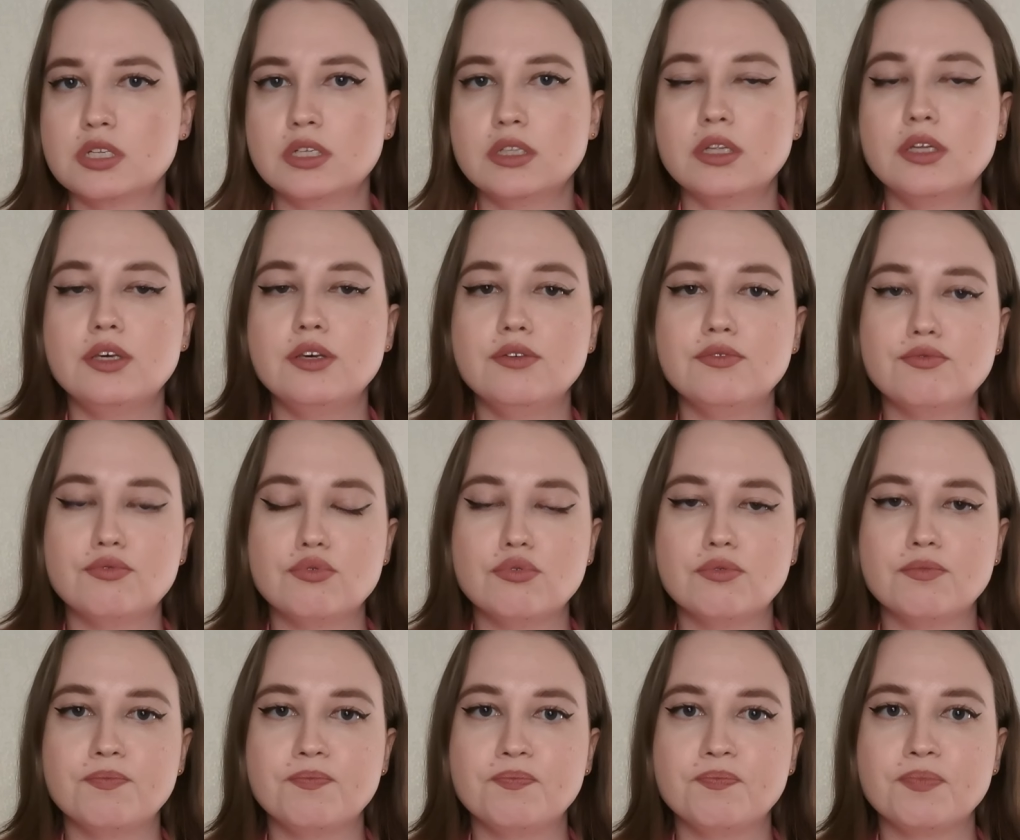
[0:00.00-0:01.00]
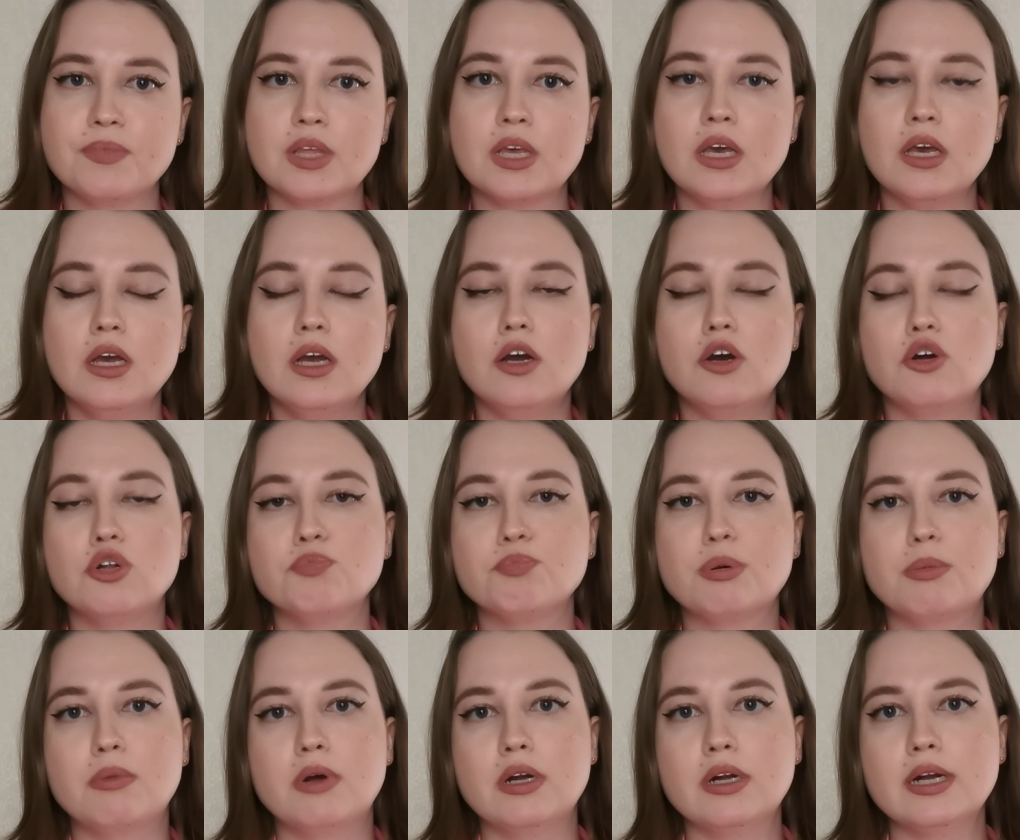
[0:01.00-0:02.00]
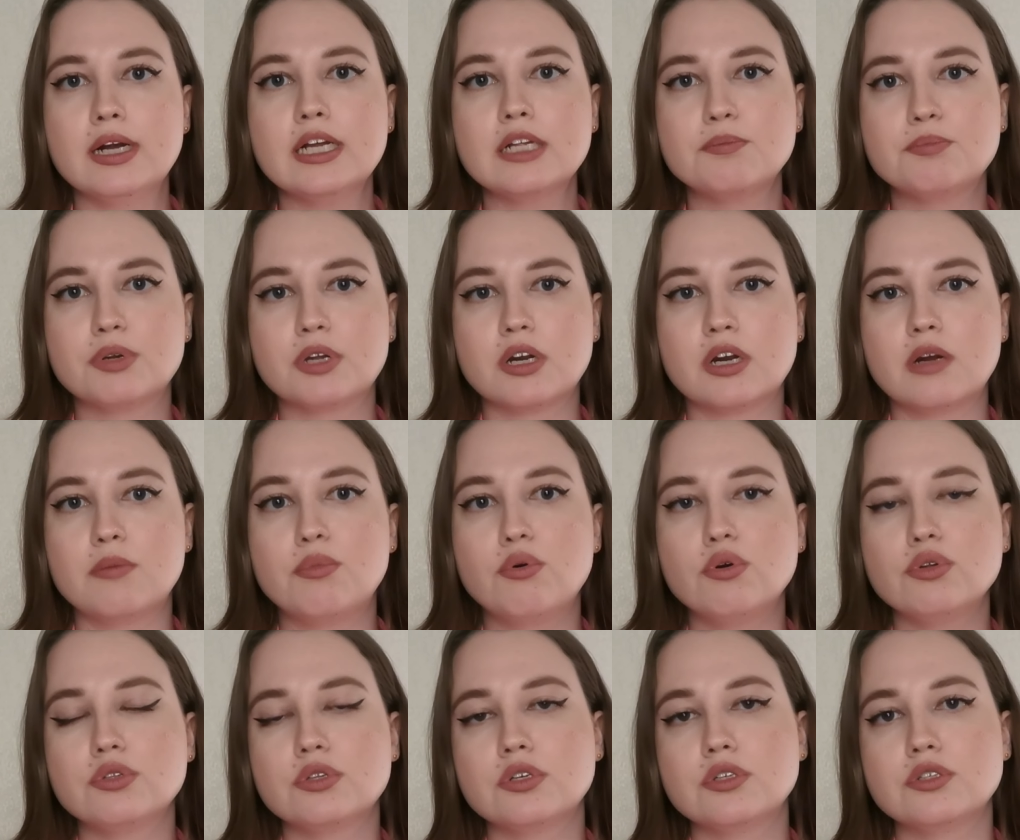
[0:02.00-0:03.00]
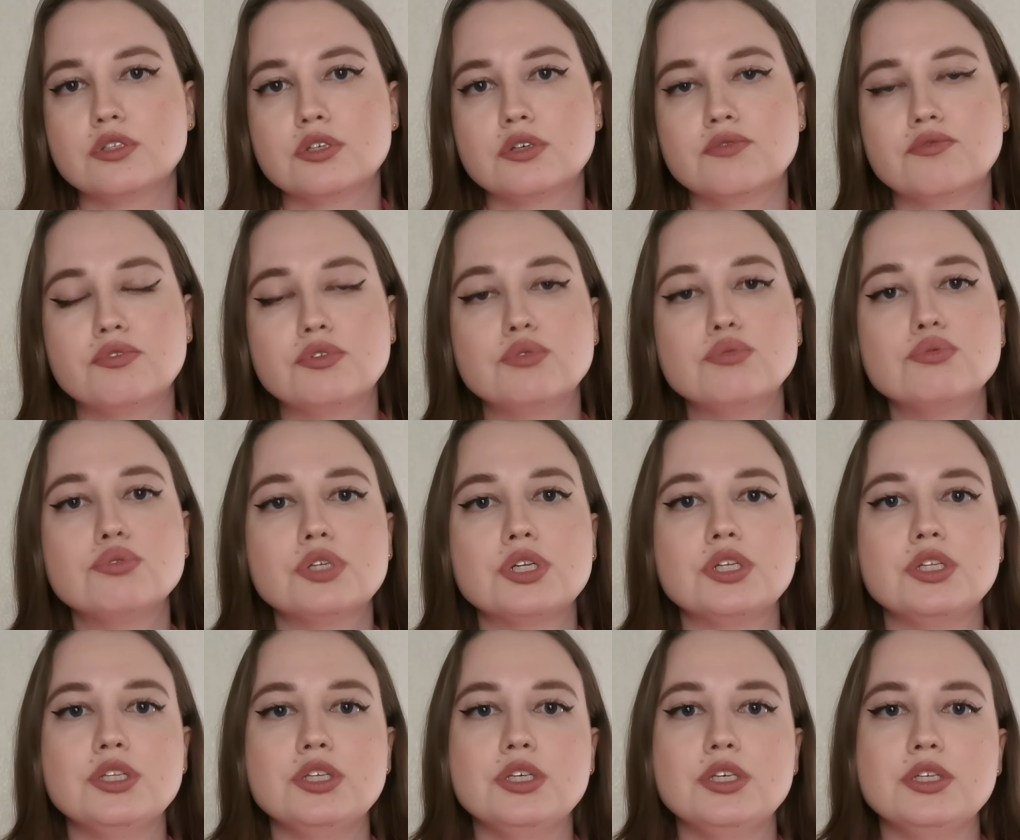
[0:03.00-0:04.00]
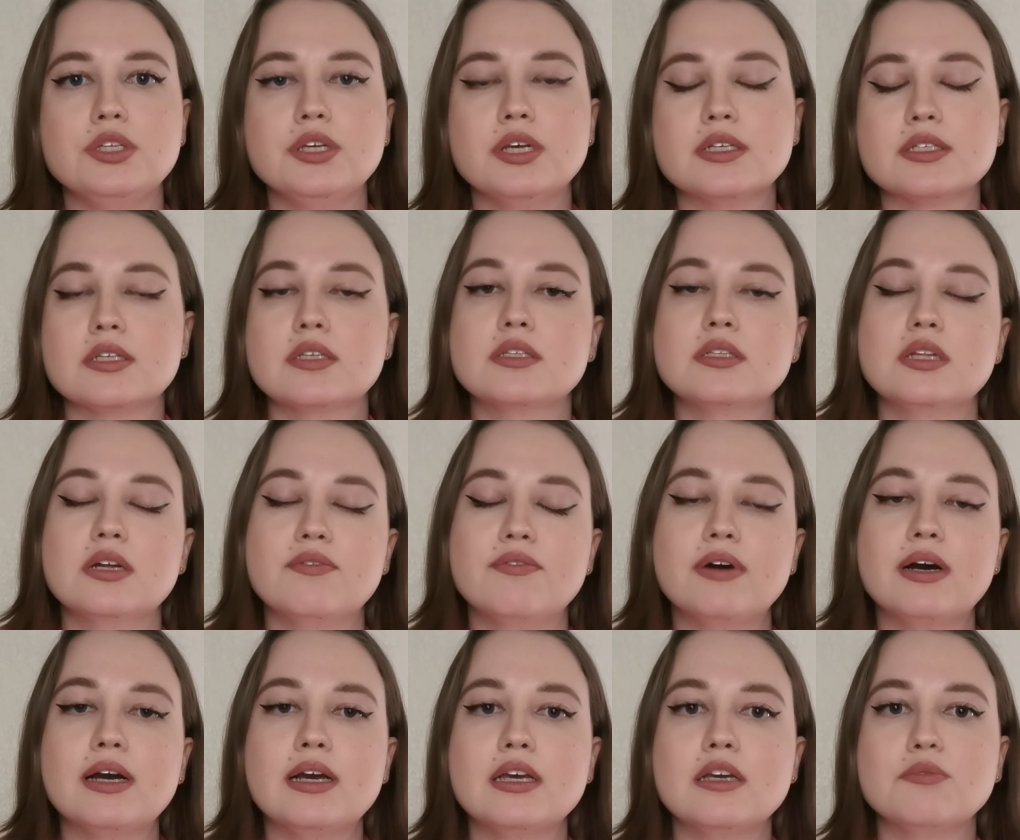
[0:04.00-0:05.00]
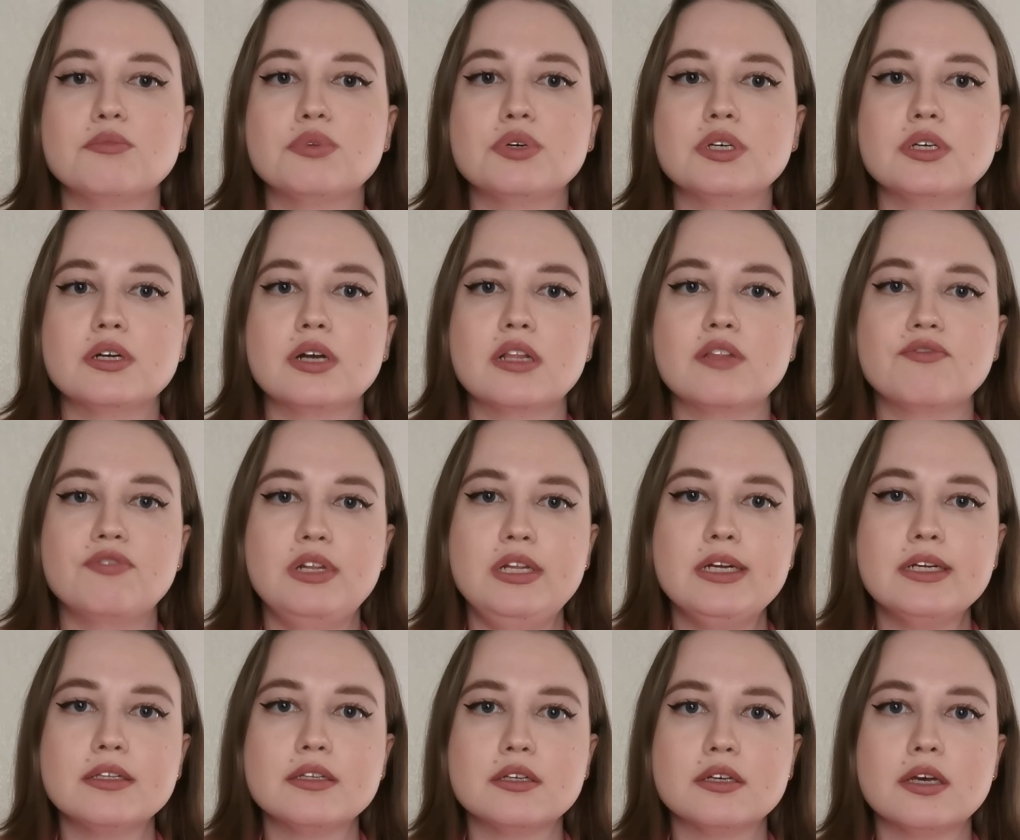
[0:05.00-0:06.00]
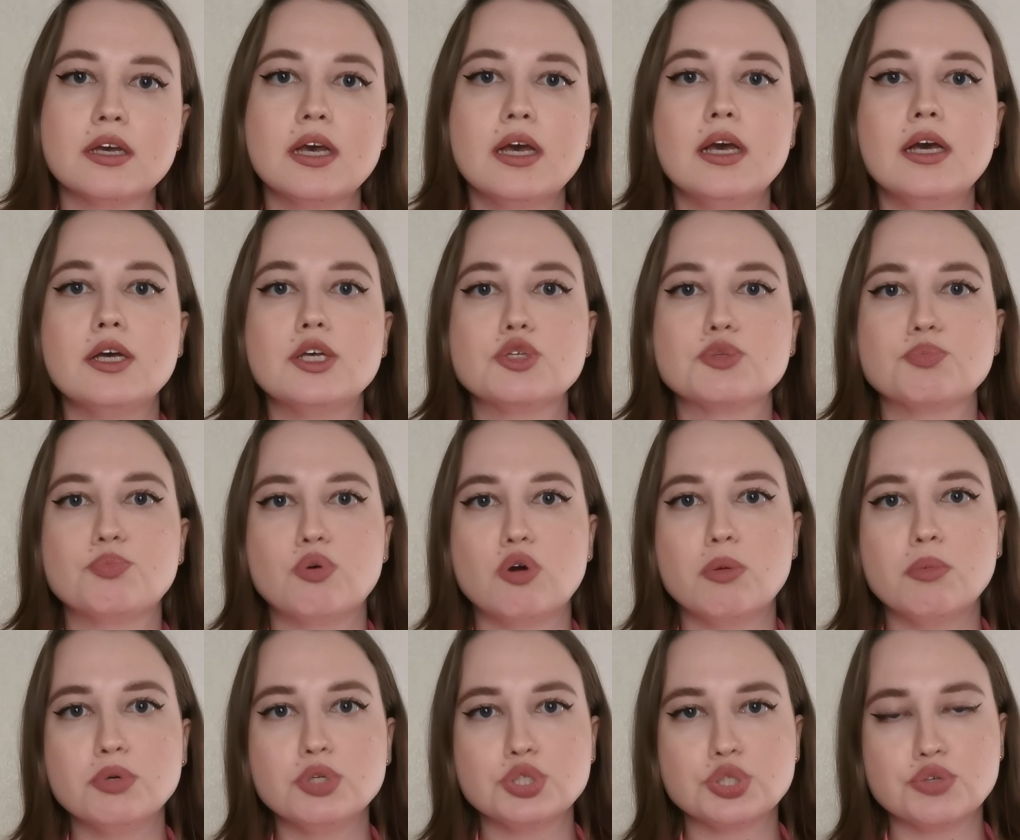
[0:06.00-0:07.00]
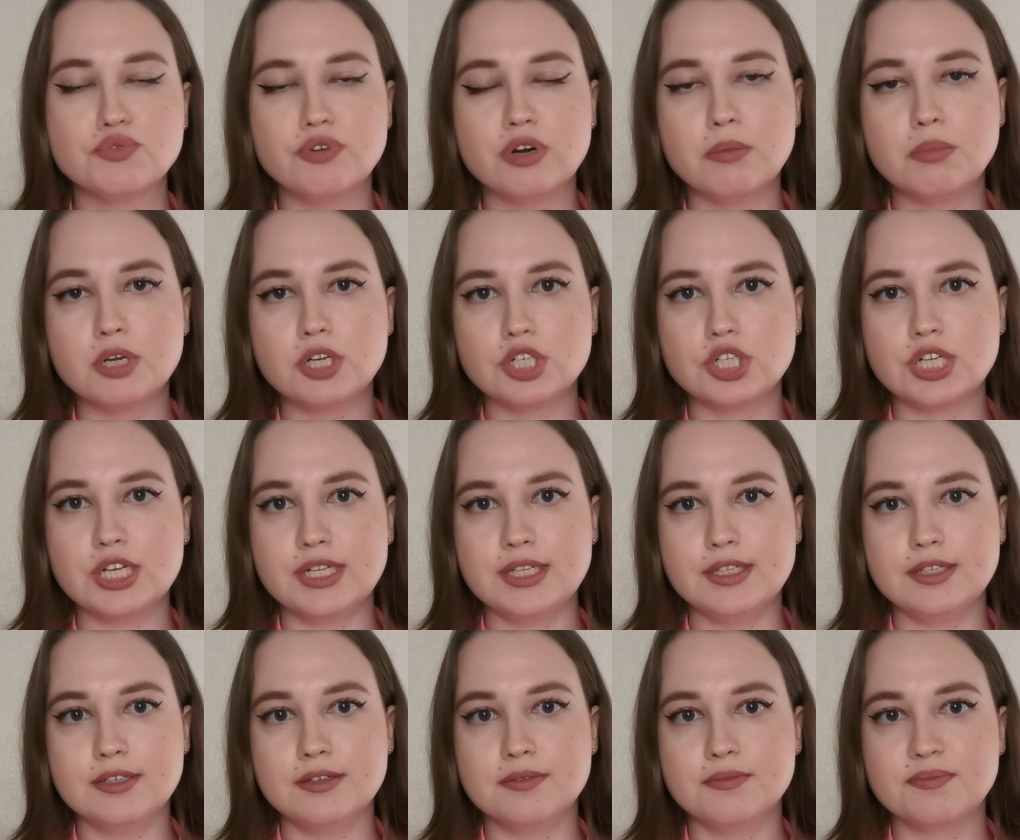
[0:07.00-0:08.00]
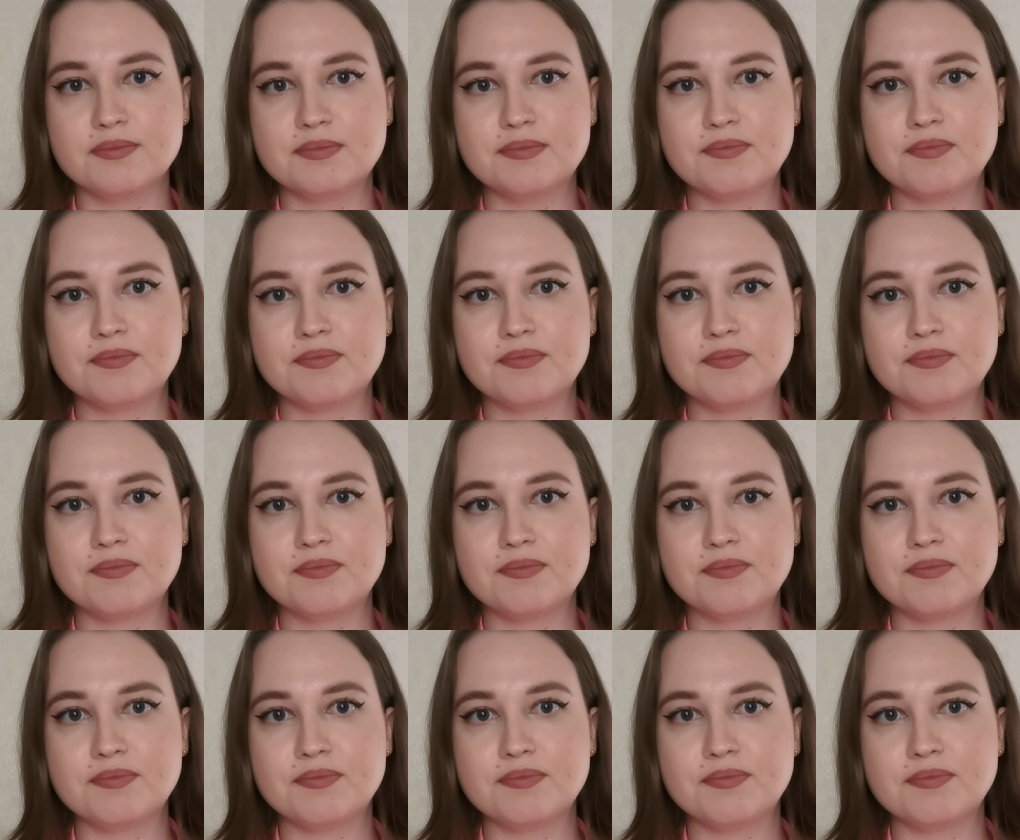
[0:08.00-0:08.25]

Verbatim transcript: сны наяву. Он помогает проработать внутренние неосознаваемые конфликты с помощью воображения.